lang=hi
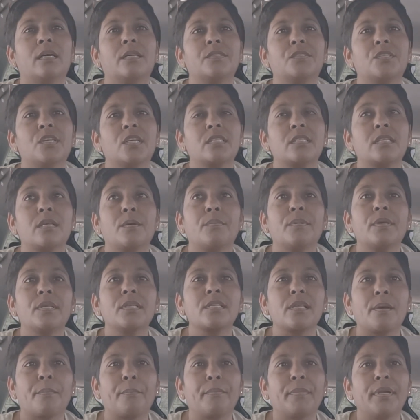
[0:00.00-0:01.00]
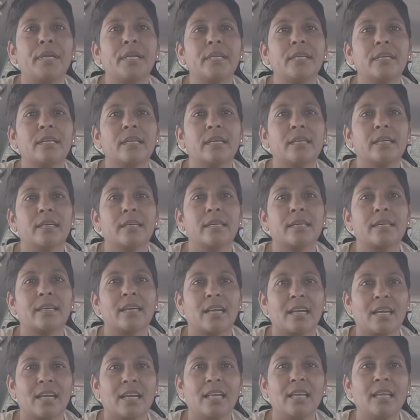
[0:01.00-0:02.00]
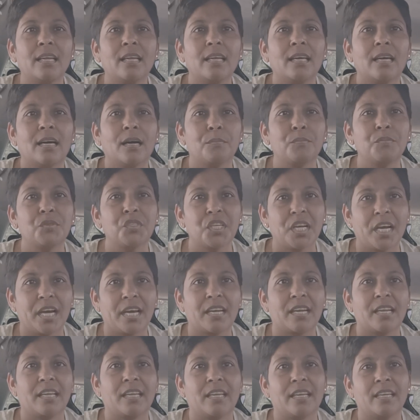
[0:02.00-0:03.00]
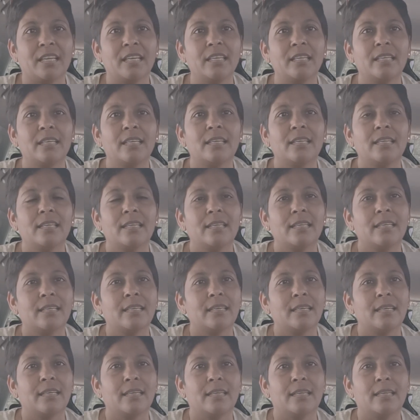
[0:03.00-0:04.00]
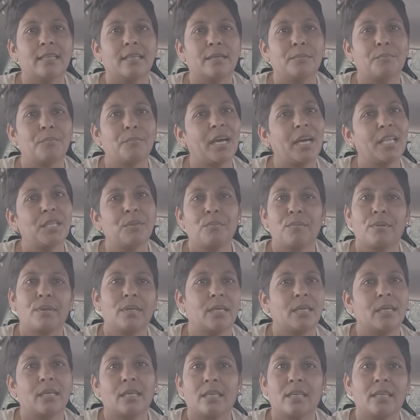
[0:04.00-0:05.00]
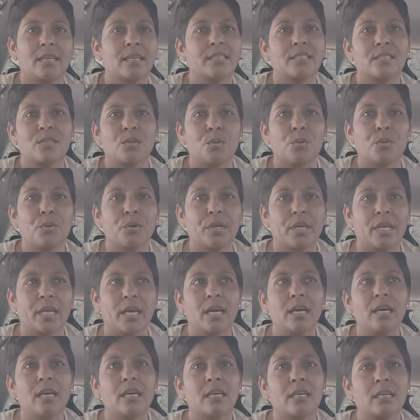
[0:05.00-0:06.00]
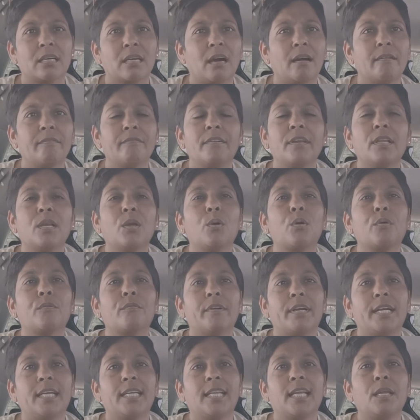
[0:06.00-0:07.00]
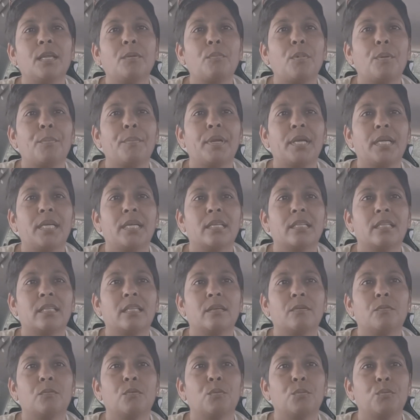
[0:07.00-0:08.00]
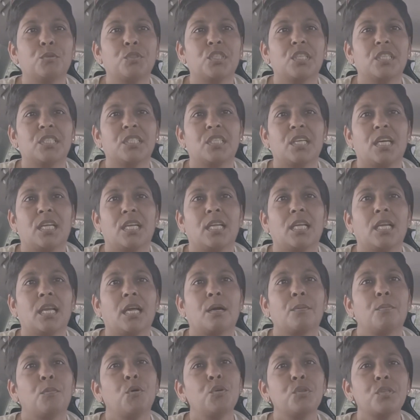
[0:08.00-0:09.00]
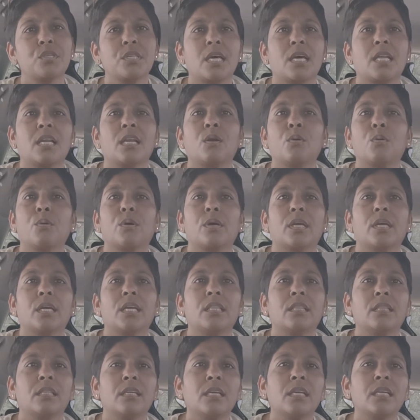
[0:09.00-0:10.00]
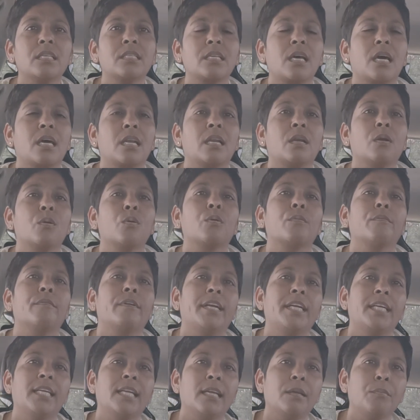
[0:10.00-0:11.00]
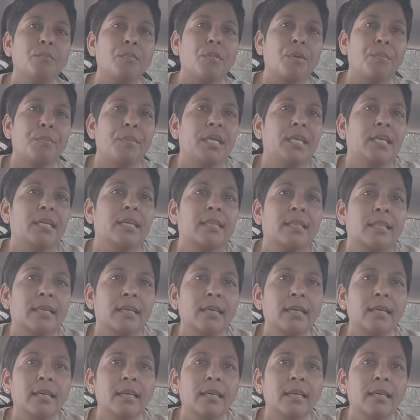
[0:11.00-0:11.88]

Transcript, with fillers: जस्ट अभी सबमिट करने हम जा रहे हैं बाद में यस हो गया काफ़ी लोग वेटिंग में बैठे थे वो मुझे अच्छा नहीं लगा बहुत सारे लोग इतने सारे लोग वेटिंग में बैठे थे